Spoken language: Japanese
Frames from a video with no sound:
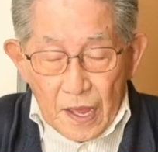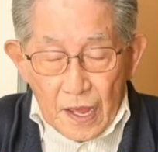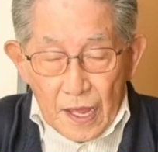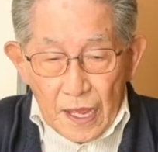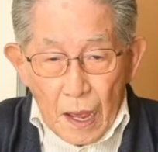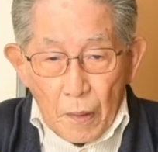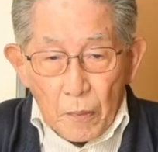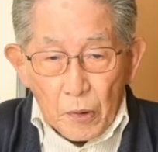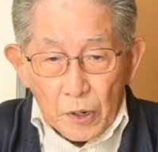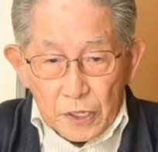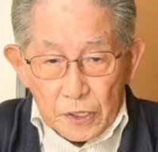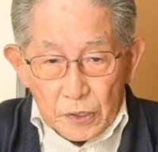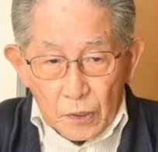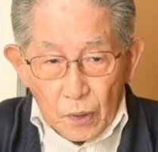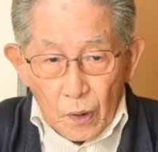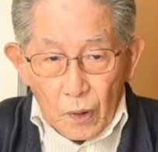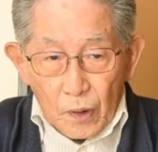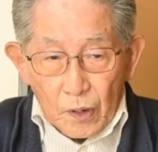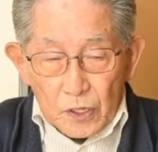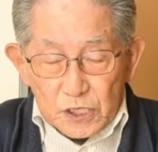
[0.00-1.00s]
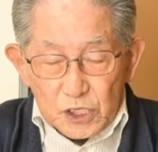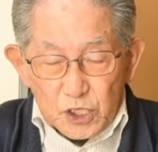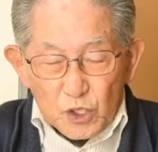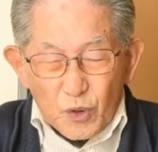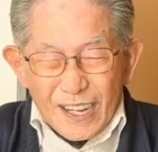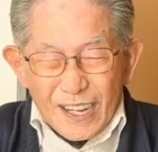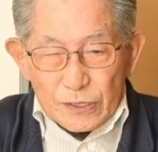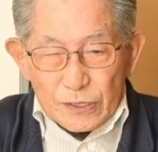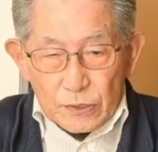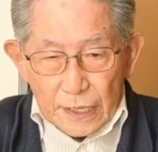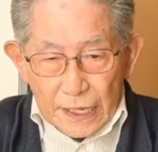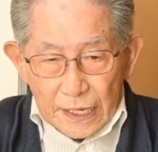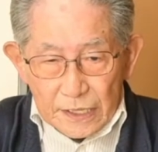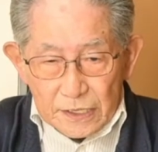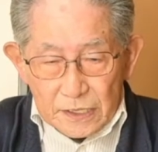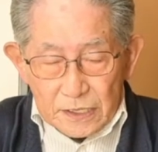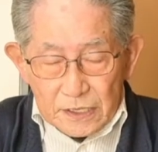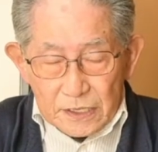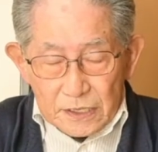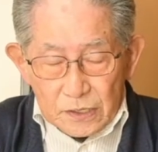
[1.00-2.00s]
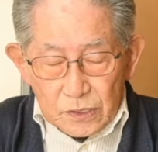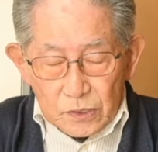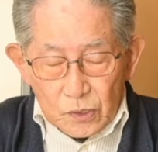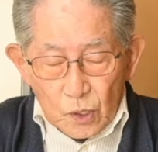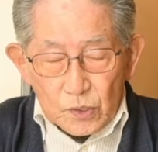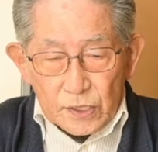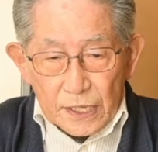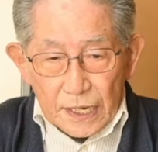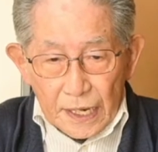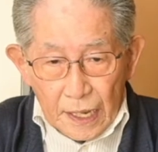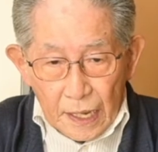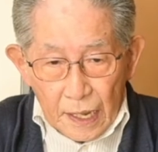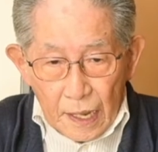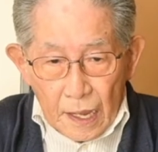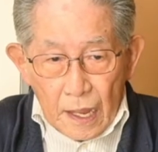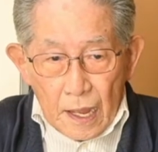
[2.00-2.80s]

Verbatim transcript: ヤモリのシルだけ取ってね、